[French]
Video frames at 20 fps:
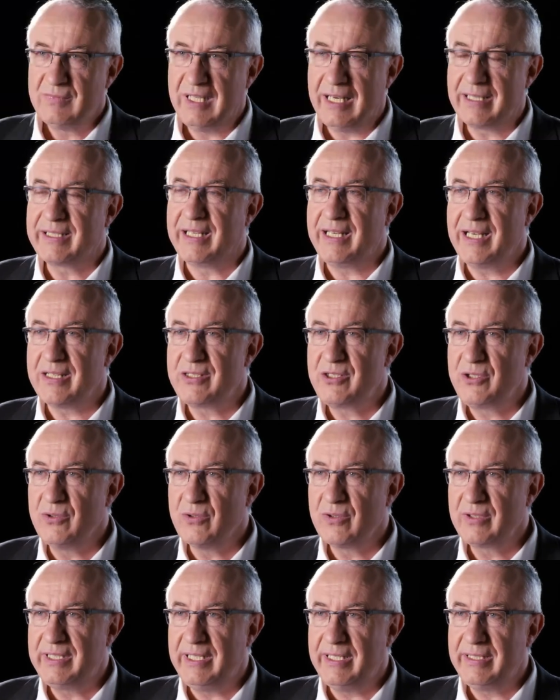La
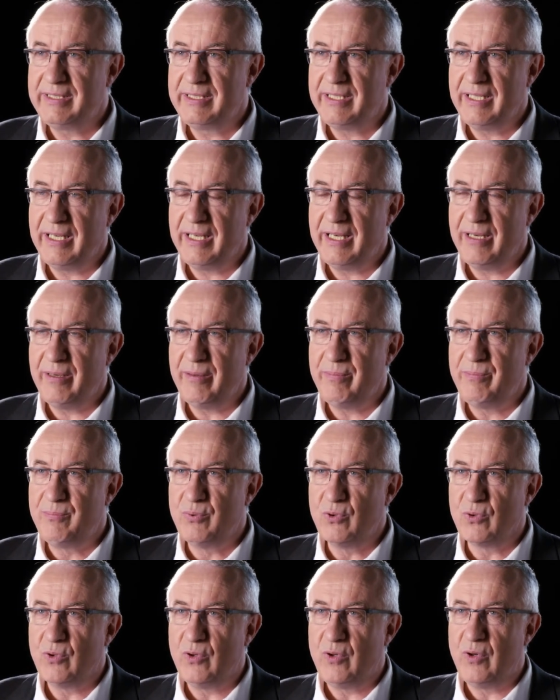création qui était
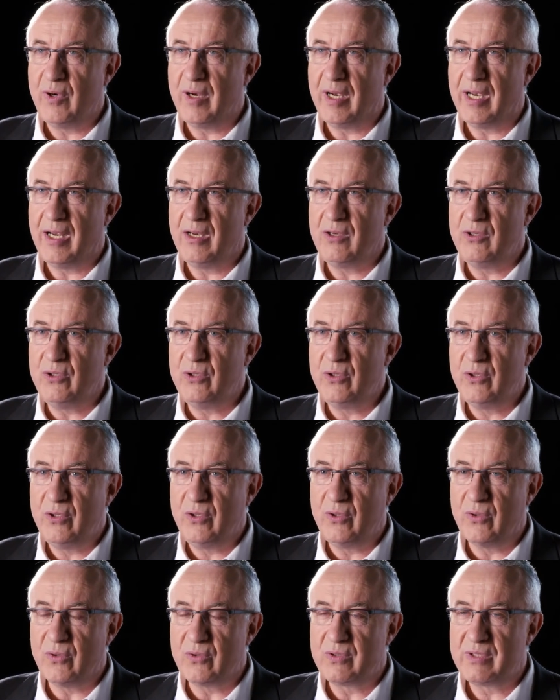pour eux un
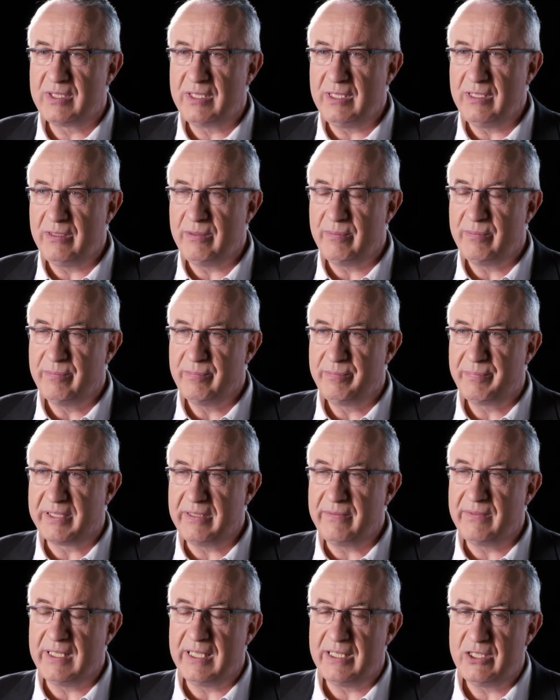lieu aussi
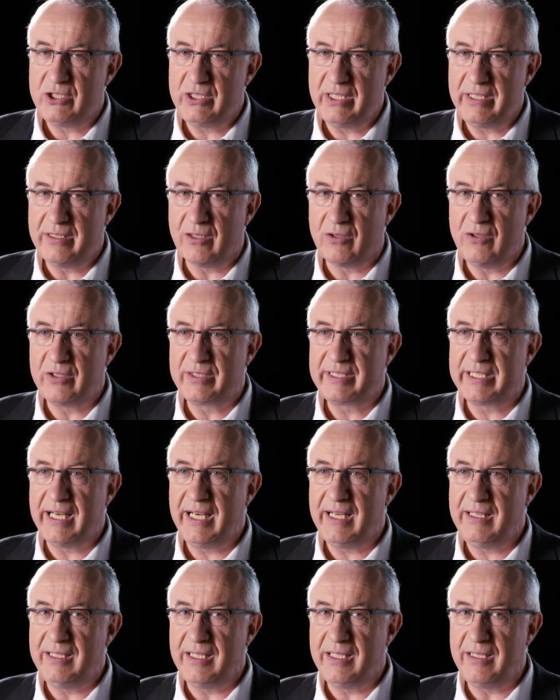privilégié dans
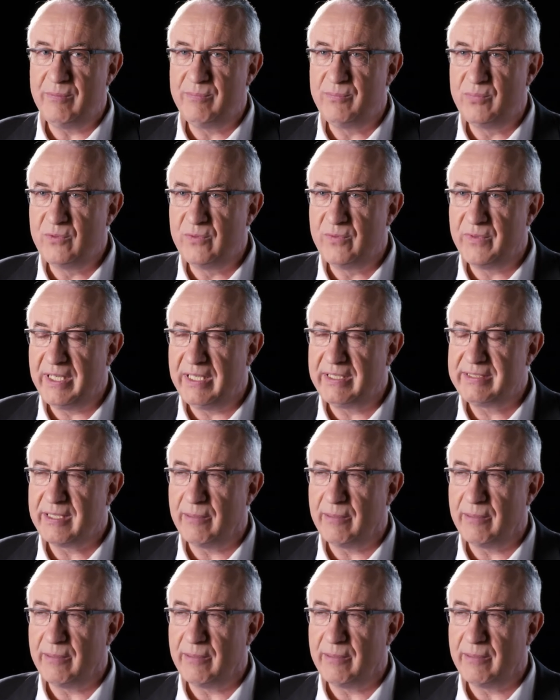lequel ils pouvaient